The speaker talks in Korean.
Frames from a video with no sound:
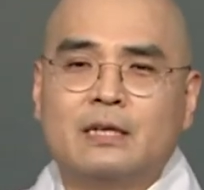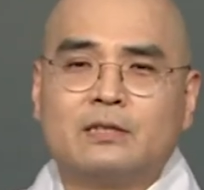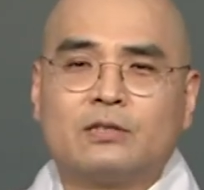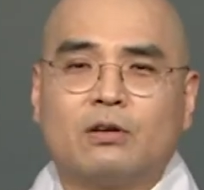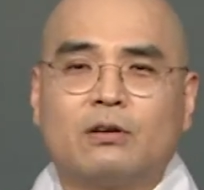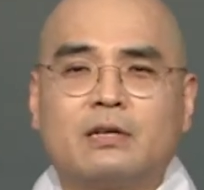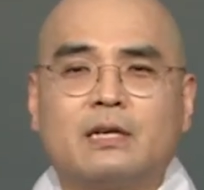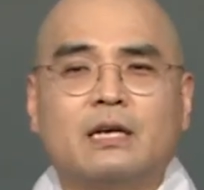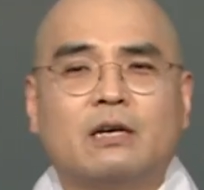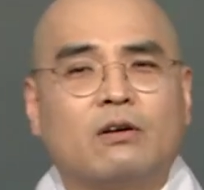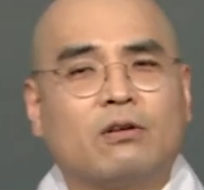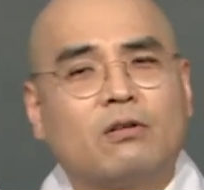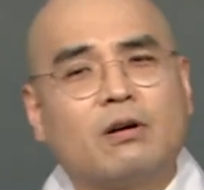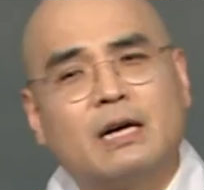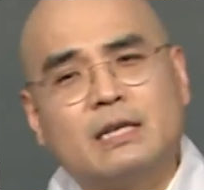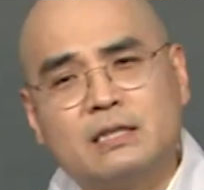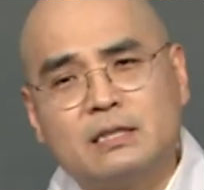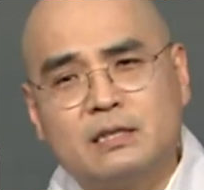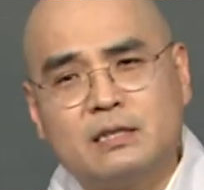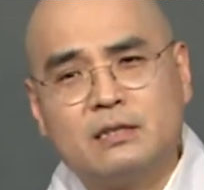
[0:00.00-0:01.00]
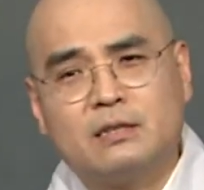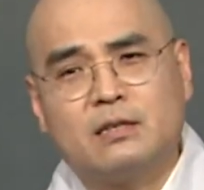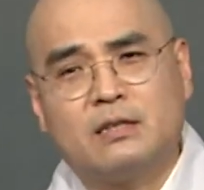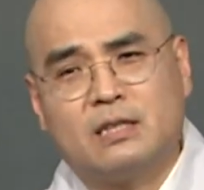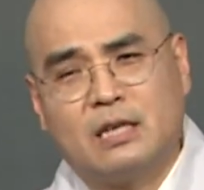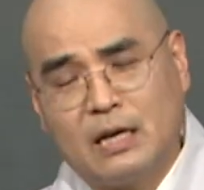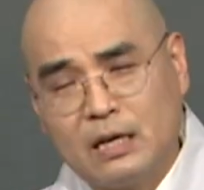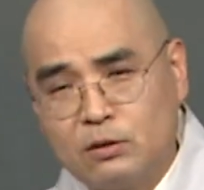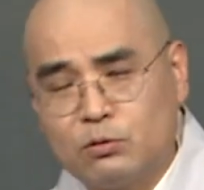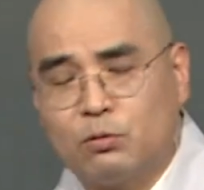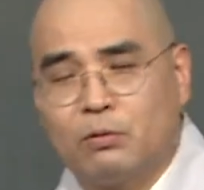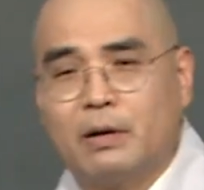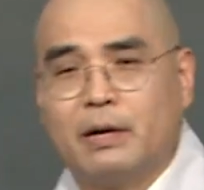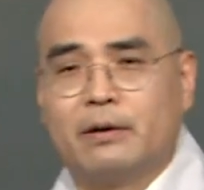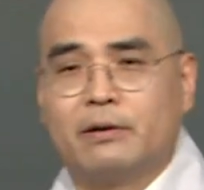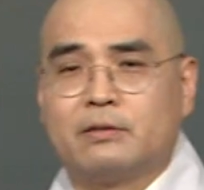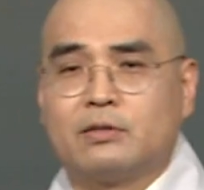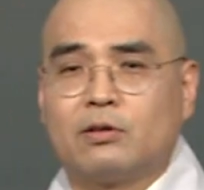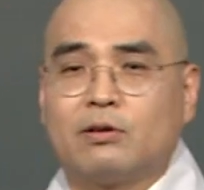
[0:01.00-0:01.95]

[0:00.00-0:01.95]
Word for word: 저렇게 여러 가지 쓰는 거 되게 좋아해요.